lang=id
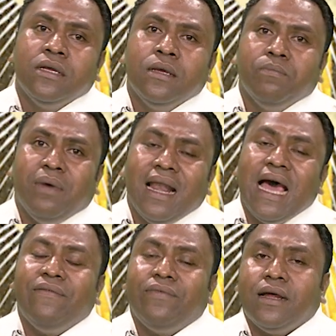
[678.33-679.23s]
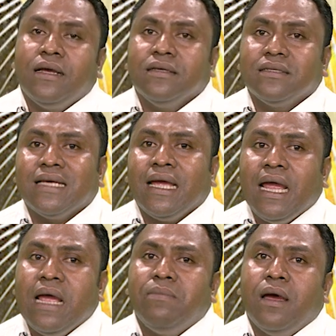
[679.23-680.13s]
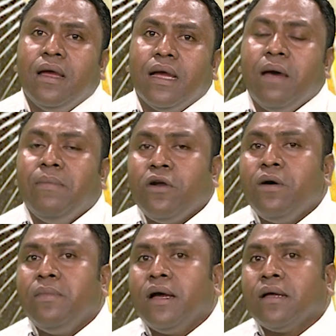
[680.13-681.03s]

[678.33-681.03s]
palavra saema, camaroma,